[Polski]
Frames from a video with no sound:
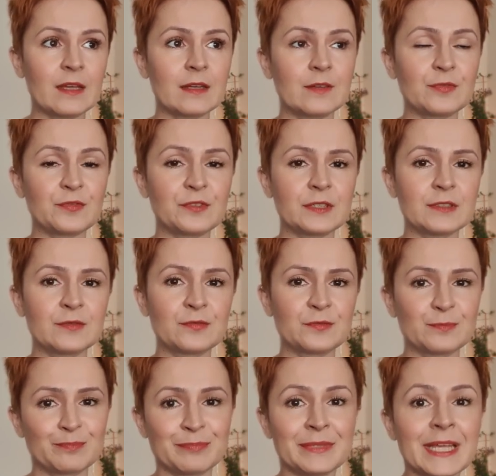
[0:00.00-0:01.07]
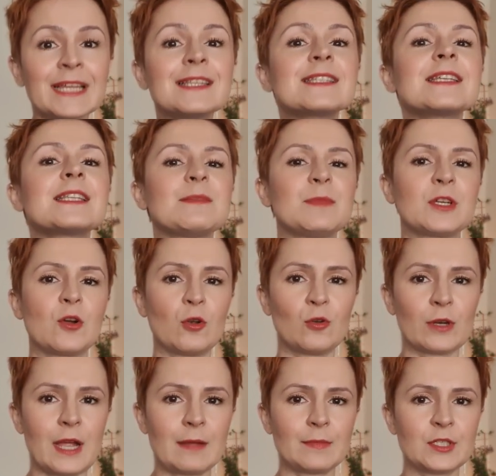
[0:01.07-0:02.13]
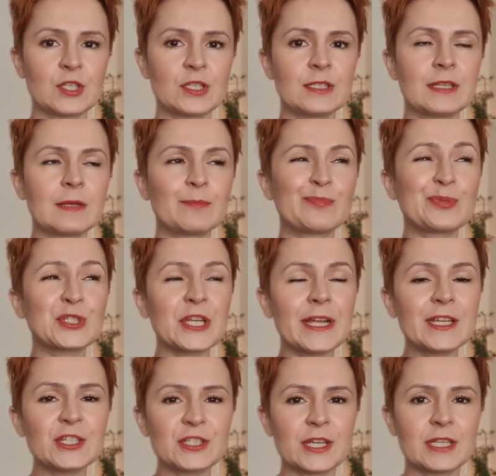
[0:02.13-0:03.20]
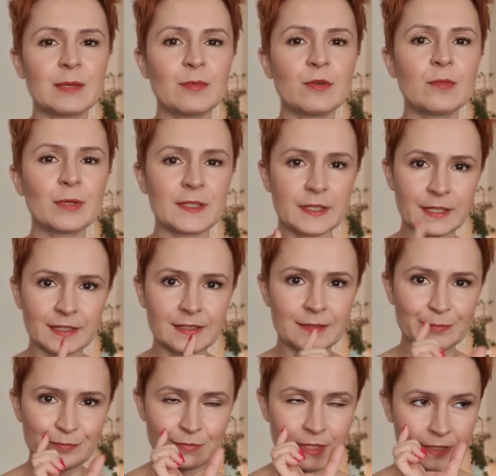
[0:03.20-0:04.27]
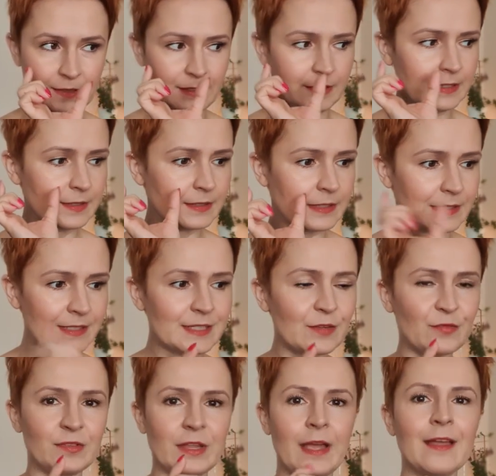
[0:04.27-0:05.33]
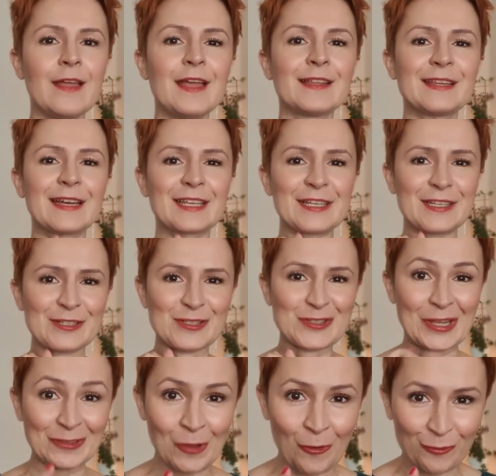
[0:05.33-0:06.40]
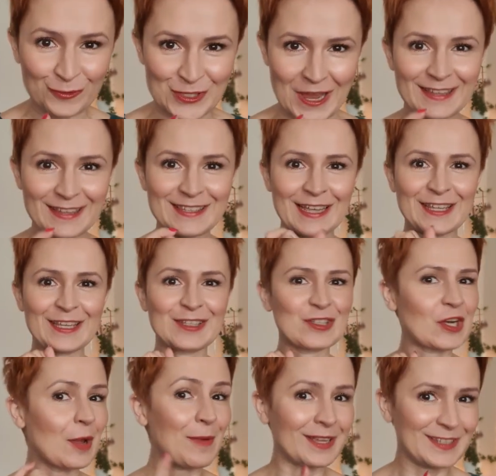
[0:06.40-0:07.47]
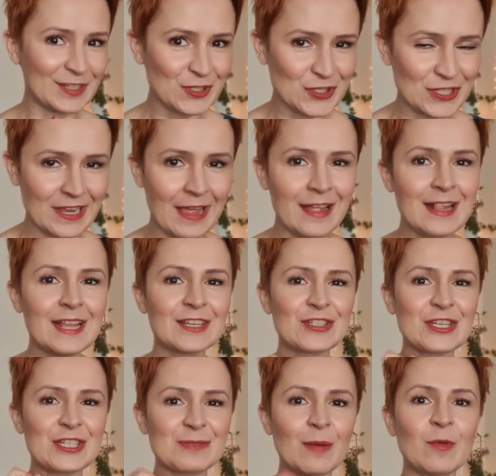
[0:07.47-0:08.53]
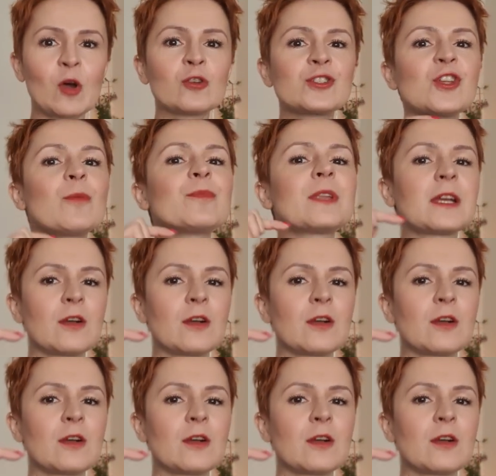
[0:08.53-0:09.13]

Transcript: w, w między tymi kolorami, czyli te przejścia nie byłyby takie, takie intensywne, takie stanowcze, takie dramatyczne, czyli że mamy osobne